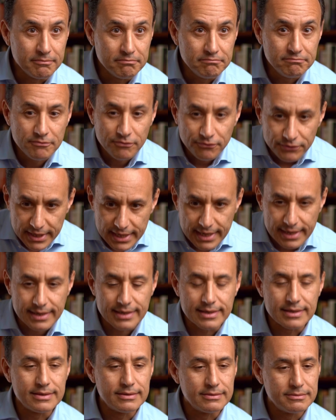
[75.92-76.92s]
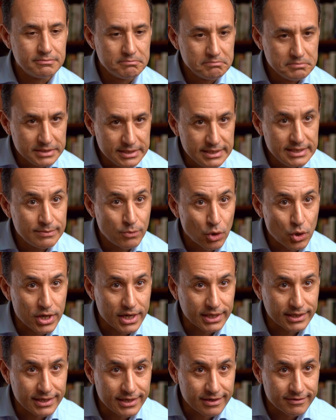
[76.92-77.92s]
فيها
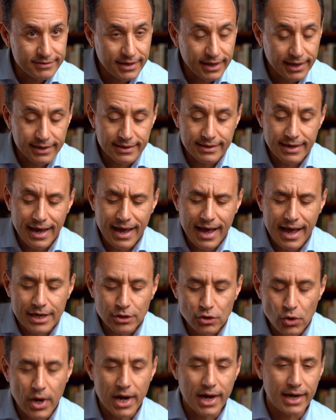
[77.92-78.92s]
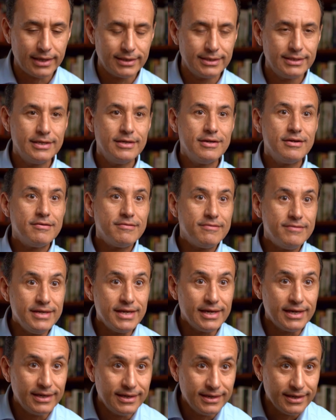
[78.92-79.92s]
ديمقراطيه فعلا هتقع فيها
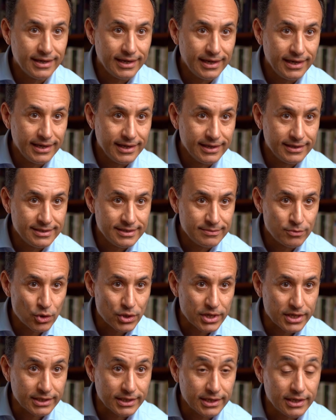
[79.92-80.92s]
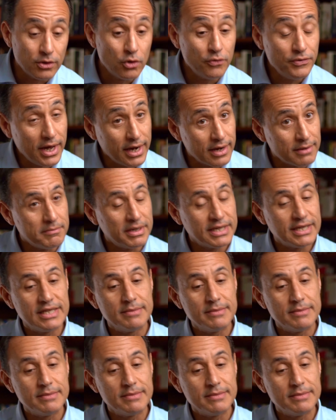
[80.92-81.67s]
الديمقراطيه وفعلا بدات يبقى